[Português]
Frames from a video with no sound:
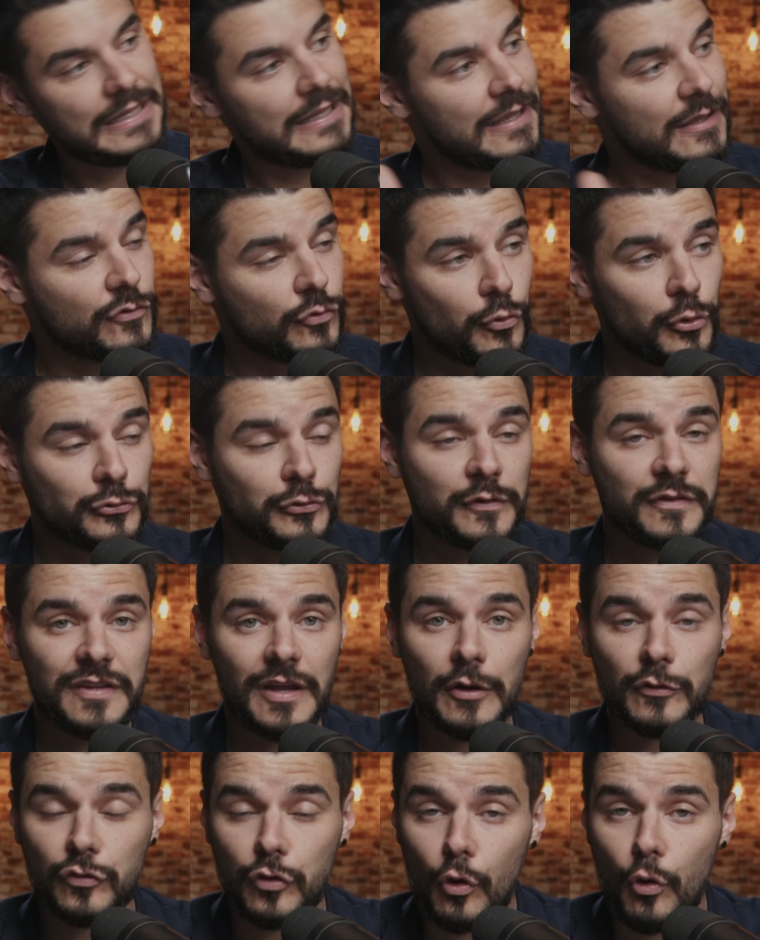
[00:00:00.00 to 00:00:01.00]
escuta o seu...
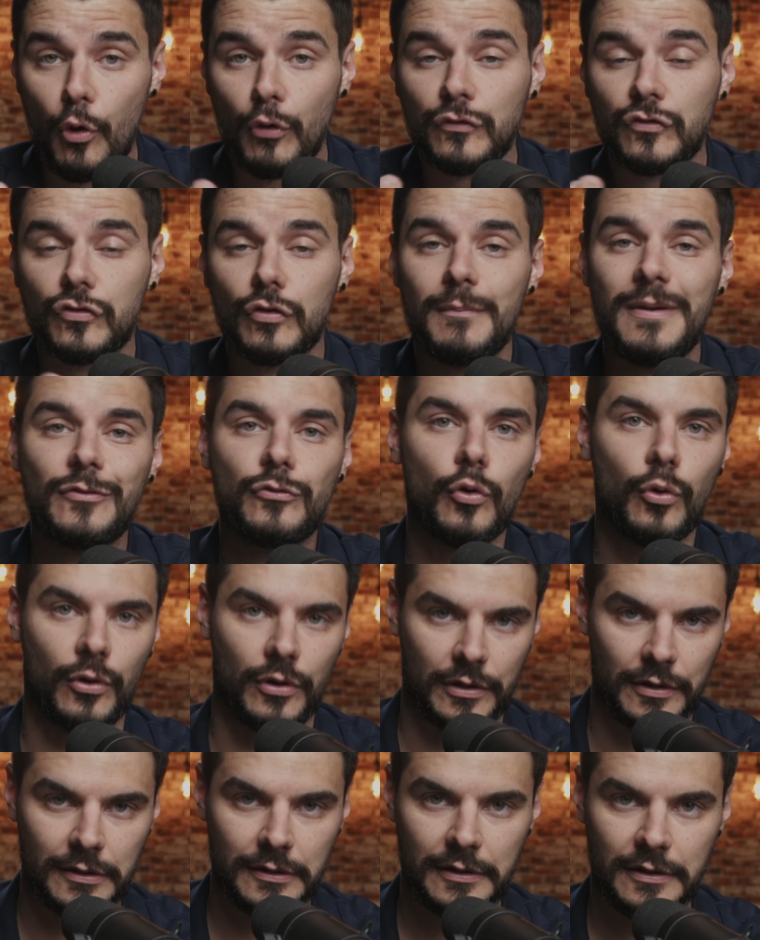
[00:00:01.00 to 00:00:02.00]
eu sou
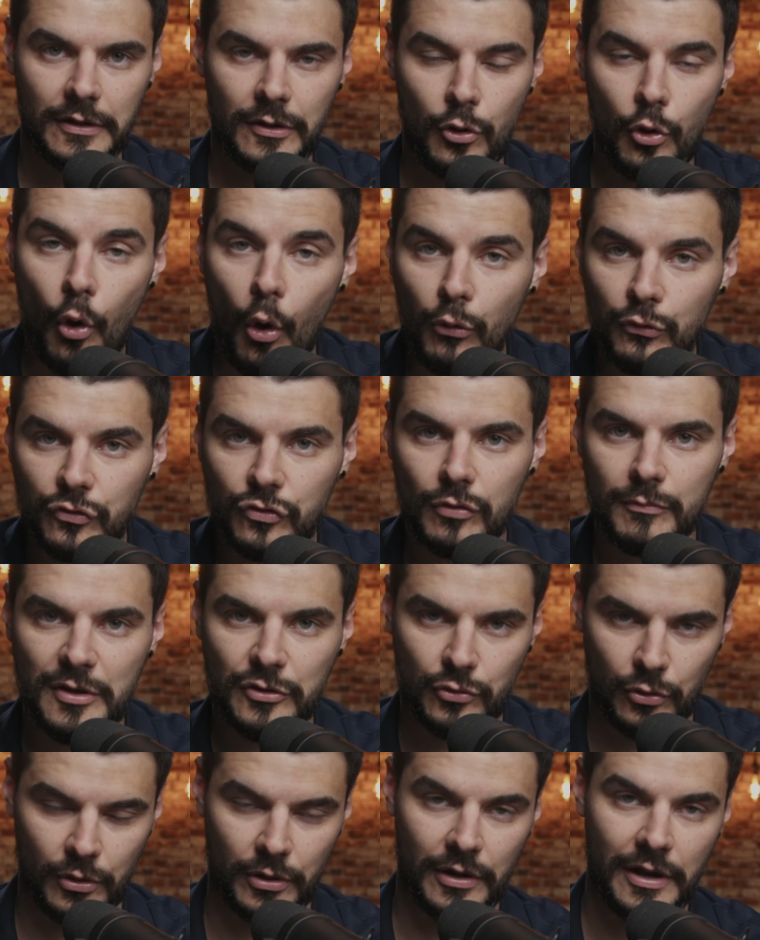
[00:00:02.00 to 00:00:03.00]
consumidor.
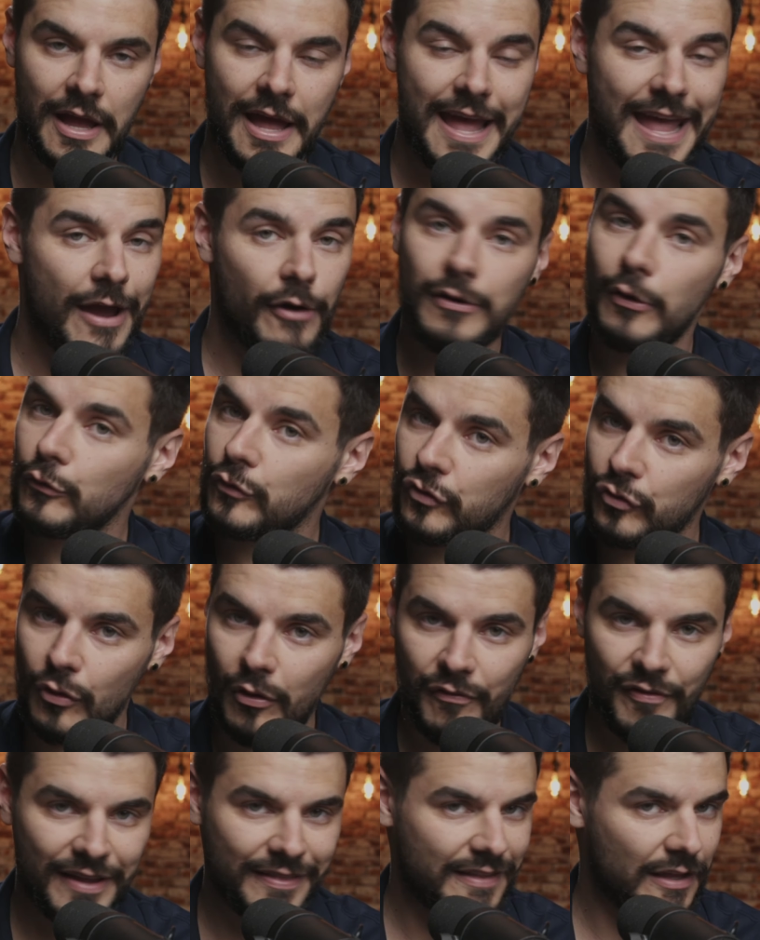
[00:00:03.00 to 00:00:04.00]
Consumidor. Eu não sou
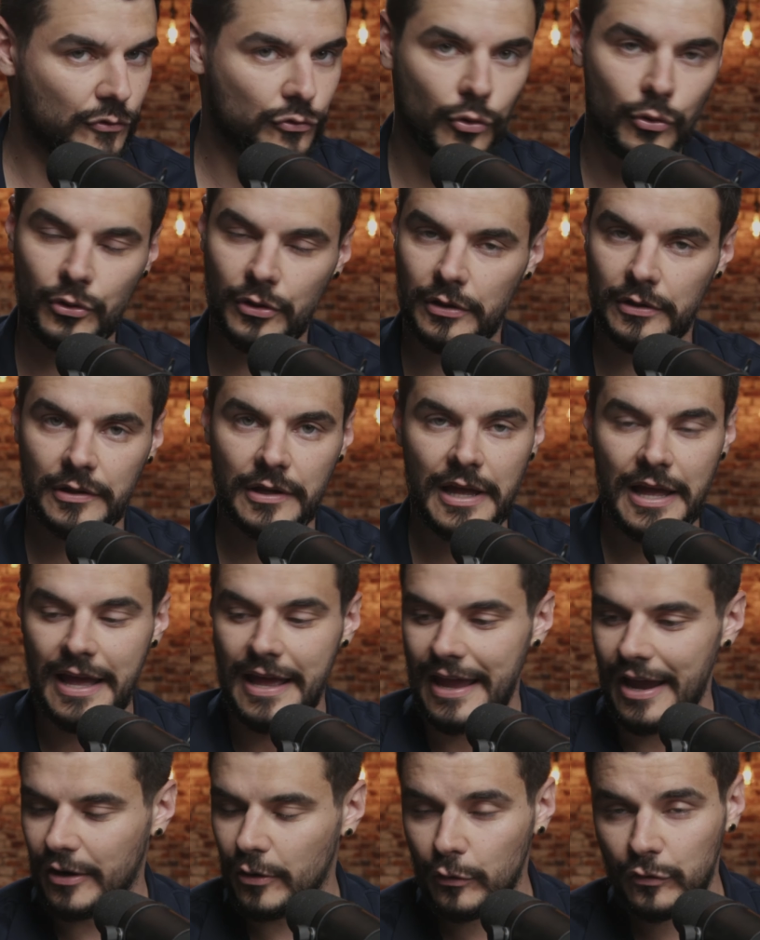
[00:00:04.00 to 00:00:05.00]
vendedor.
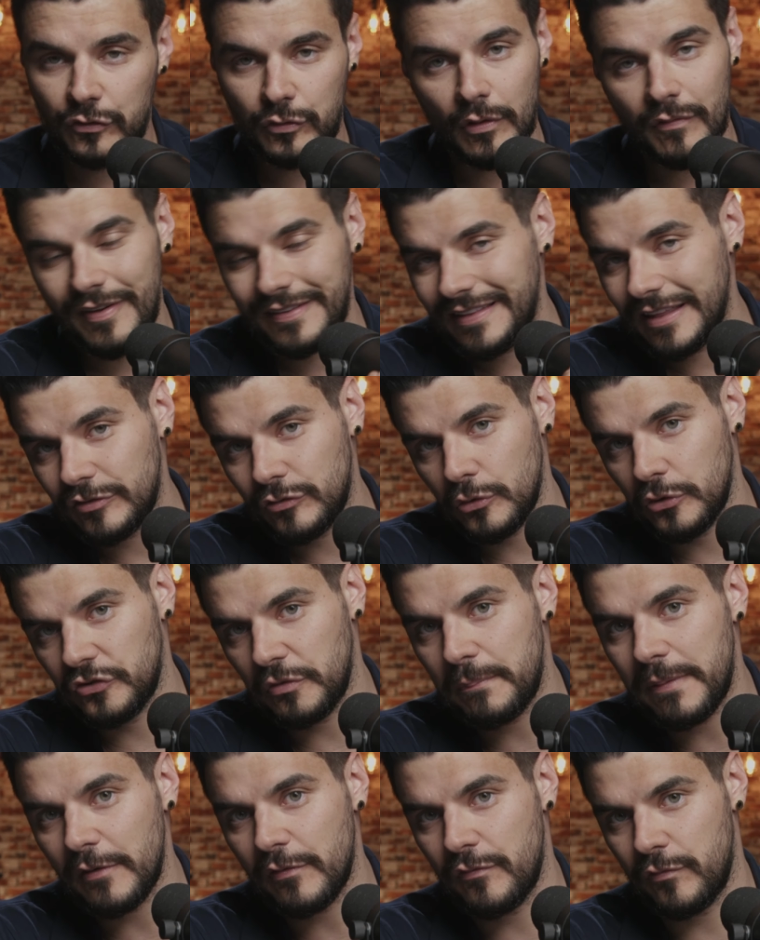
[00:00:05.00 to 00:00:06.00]
Eu não sou vendedor de
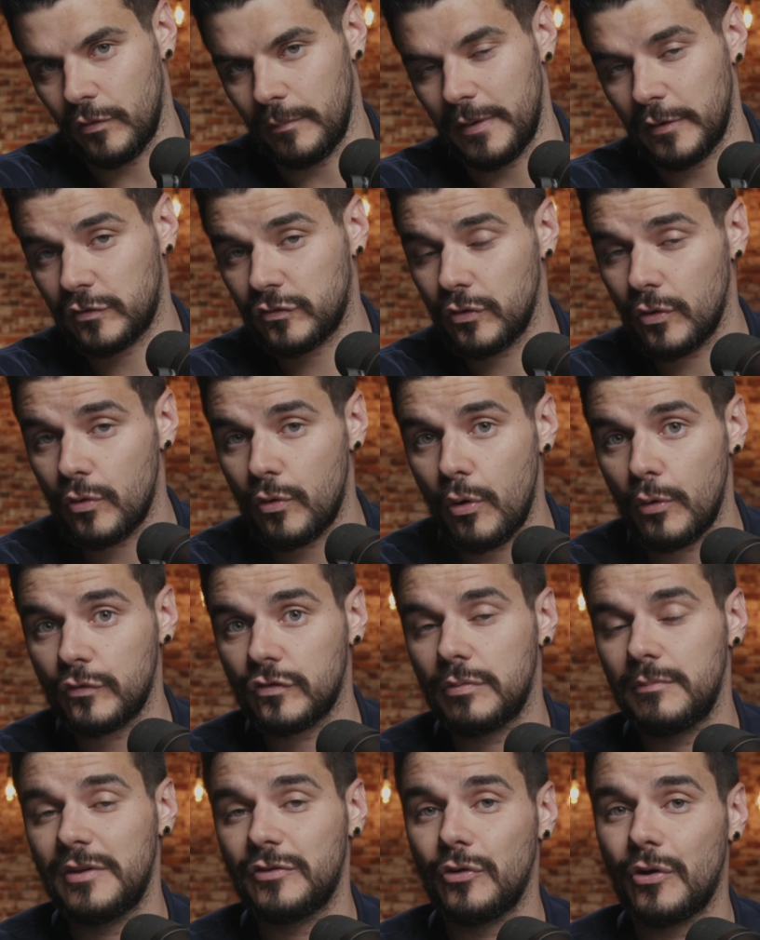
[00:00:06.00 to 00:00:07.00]
perfume, eu sou
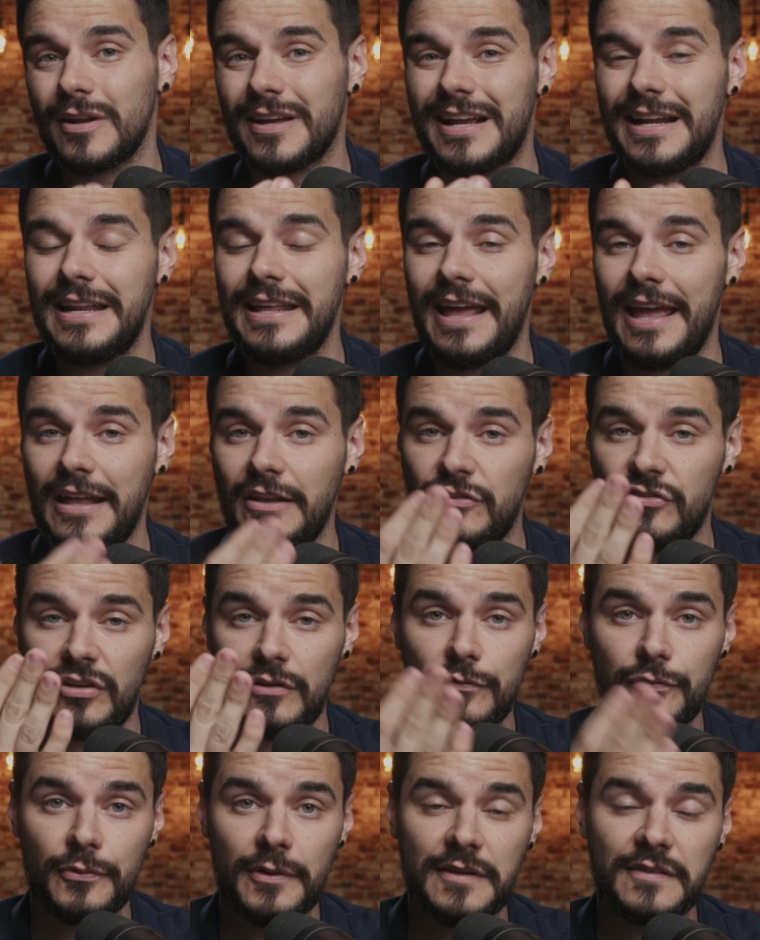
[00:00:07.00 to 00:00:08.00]
consumidor, cliente,
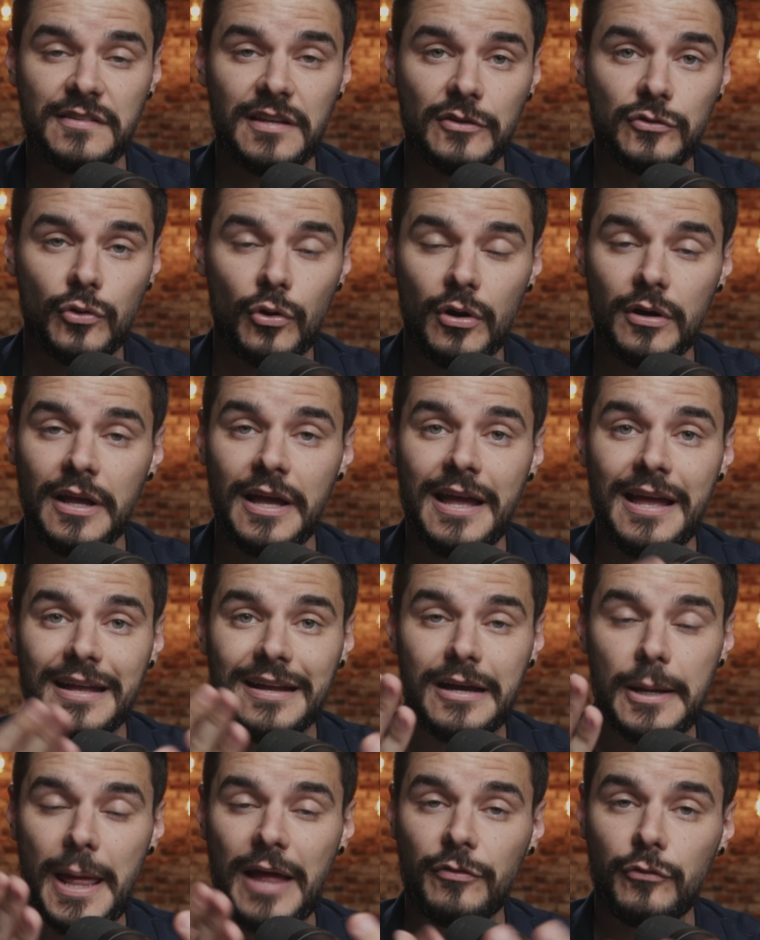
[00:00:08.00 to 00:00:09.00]
influenciador,
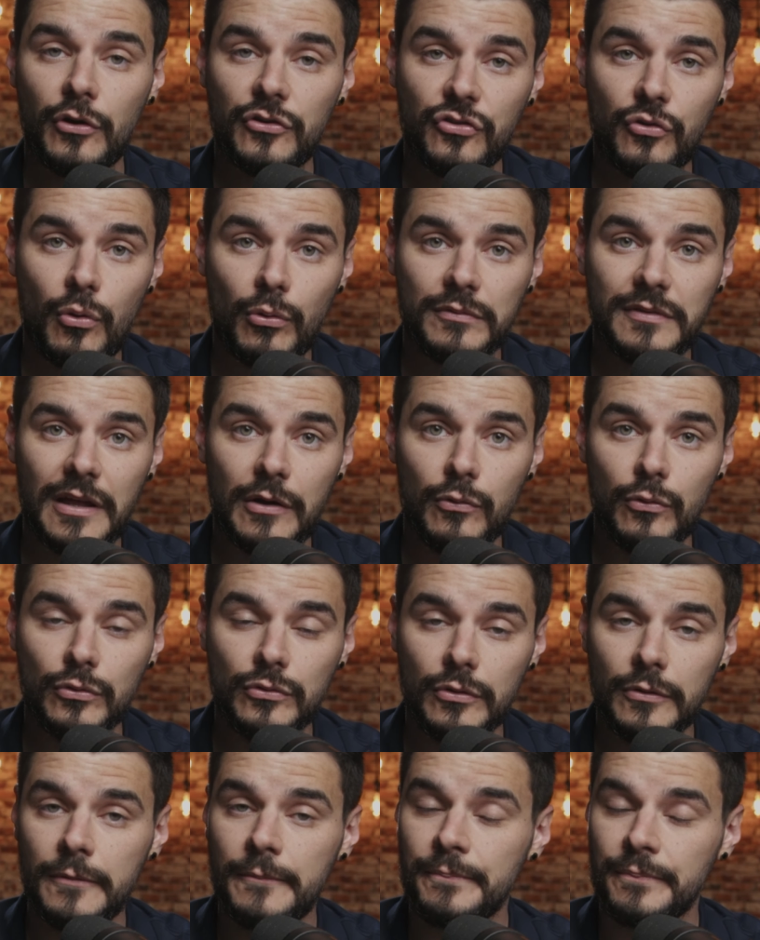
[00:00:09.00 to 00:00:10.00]
criador de
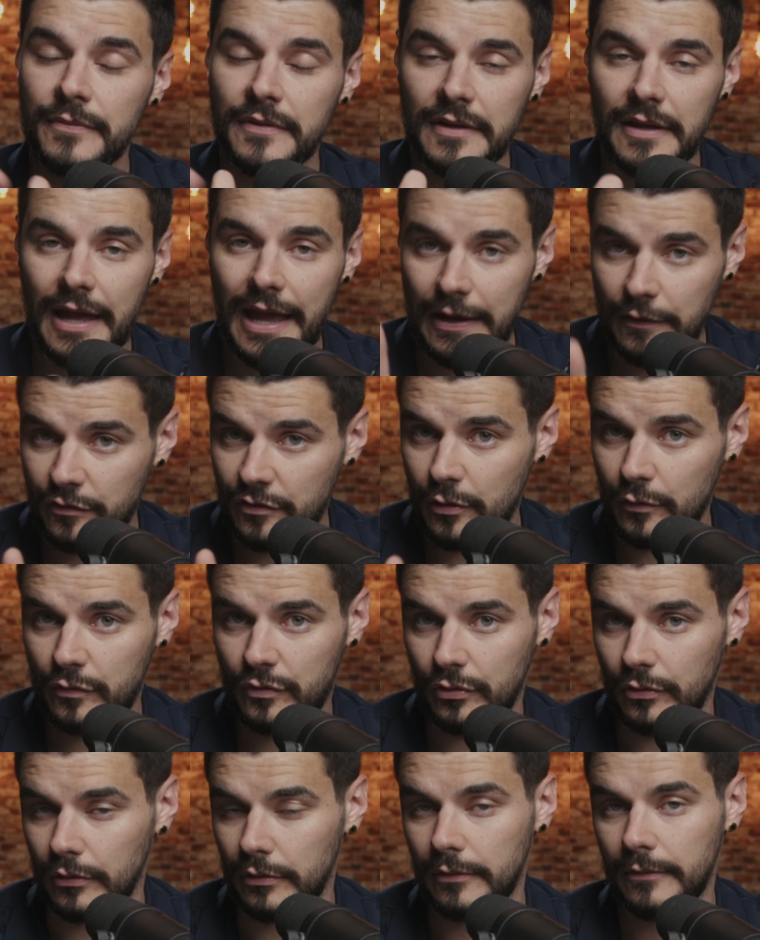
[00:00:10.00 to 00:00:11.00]
conteúdo. É isso que eu
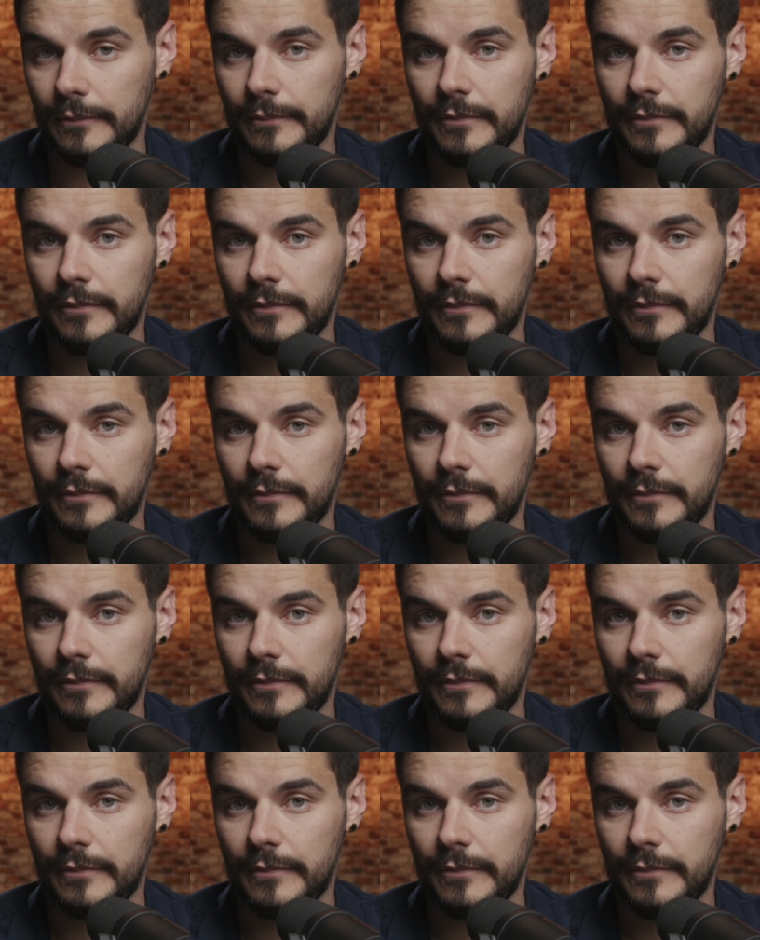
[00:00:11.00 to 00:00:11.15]
sou.